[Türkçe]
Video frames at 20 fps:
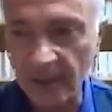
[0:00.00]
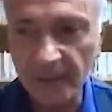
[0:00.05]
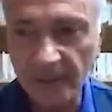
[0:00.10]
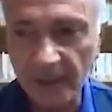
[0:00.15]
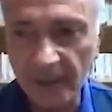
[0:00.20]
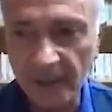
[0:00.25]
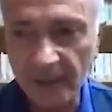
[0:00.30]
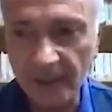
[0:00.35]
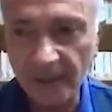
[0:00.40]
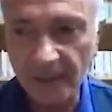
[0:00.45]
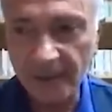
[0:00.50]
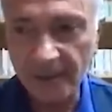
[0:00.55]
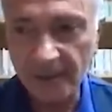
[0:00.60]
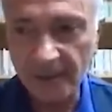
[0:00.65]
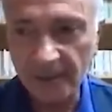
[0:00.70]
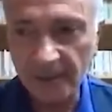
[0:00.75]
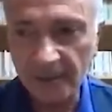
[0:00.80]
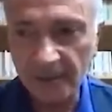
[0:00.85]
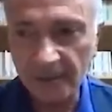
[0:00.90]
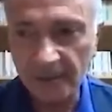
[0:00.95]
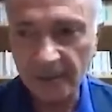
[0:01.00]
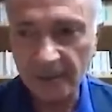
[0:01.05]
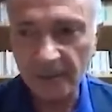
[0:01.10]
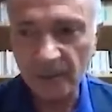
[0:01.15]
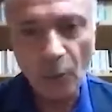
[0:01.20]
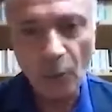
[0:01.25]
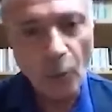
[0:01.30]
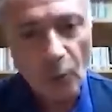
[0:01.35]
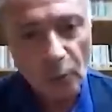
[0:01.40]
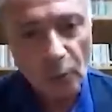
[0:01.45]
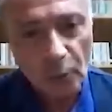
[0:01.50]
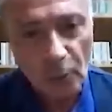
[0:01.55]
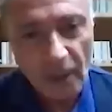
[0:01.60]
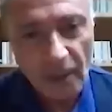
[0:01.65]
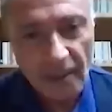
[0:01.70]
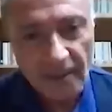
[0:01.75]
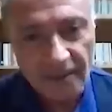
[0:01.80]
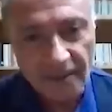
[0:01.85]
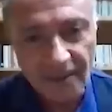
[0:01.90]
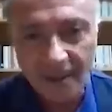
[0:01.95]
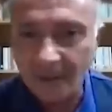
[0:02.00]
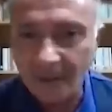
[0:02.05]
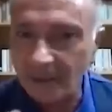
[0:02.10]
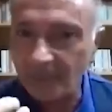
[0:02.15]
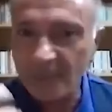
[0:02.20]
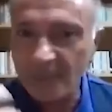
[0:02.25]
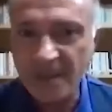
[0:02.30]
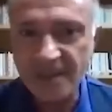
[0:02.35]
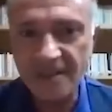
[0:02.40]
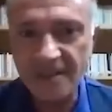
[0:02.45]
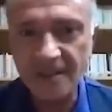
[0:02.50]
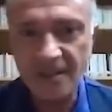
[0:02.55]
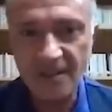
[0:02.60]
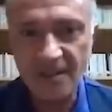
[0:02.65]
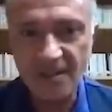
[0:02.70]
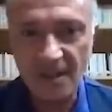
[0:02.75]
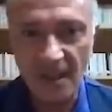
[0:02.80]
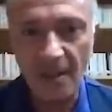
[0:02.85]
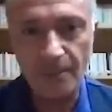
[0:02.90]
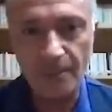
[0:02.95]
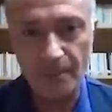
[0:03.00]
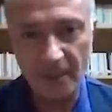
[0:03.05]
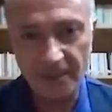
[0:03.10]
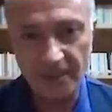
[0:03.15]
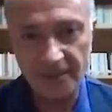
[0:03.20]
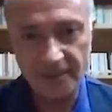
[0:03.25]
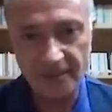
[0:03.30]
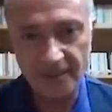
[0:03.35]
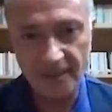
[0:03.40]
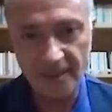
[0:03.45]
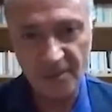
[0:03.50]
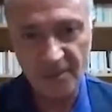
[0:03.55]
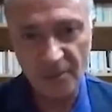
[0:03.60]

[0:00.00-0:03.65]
Ve e, korkularından bizi şey yapma dediler.